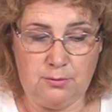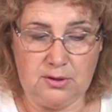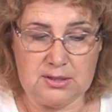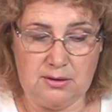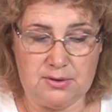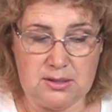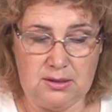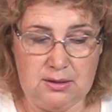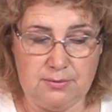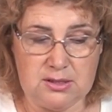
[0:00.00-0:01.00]
выросли в
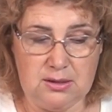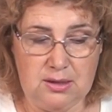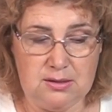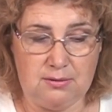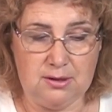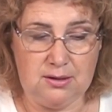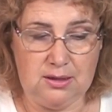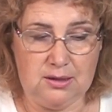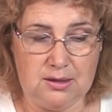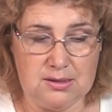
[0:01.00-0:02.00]
цене, в цене
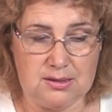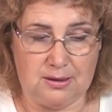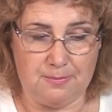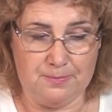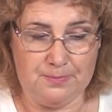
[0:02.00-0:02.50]
деревянные кресты.